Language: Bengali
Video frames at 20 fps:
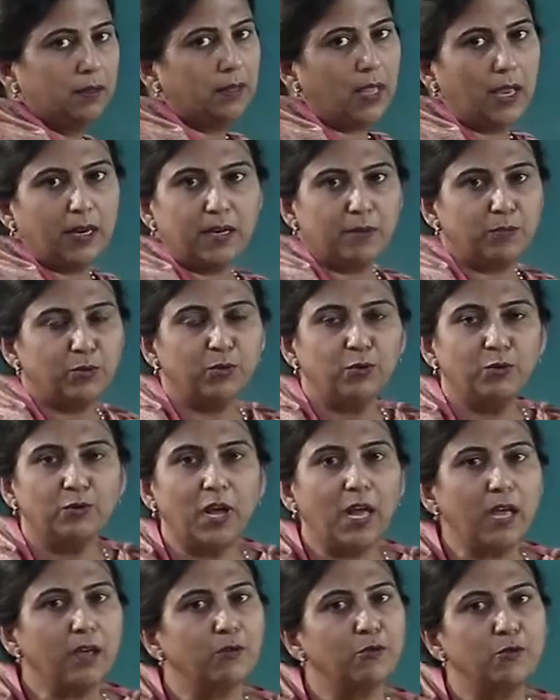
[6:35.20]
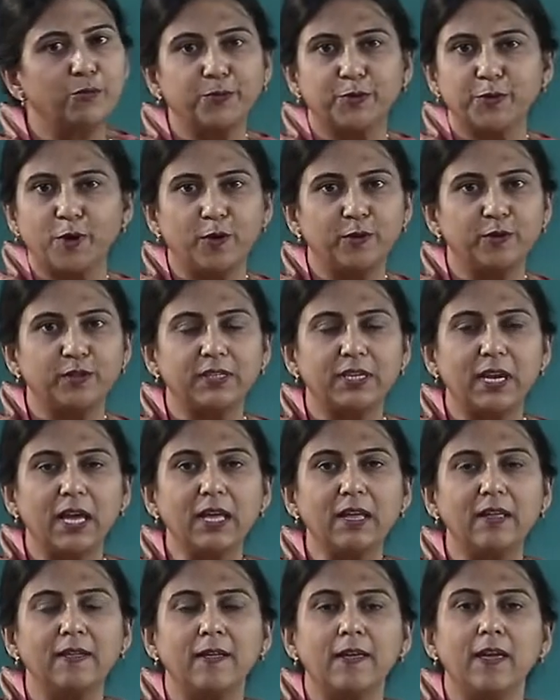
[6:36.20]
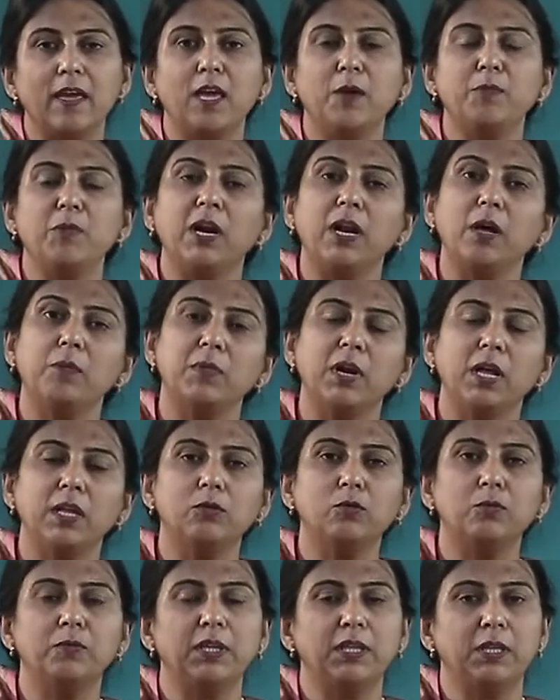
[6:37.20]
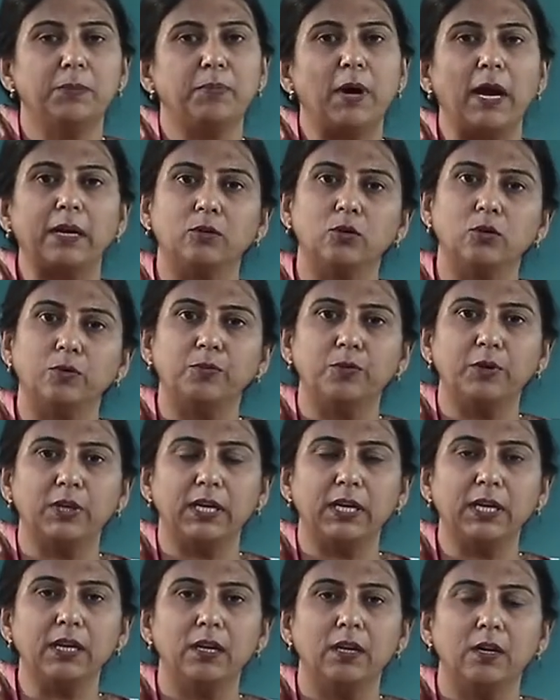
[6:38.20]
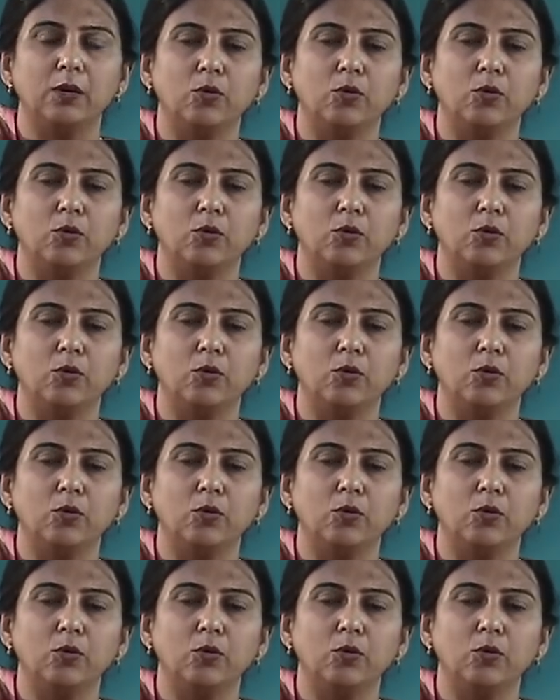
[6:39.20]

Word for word: তাই না বন্ধুরা খুব সহজ না এবার আমরা তোমাদের পাঠ্য বইয়ের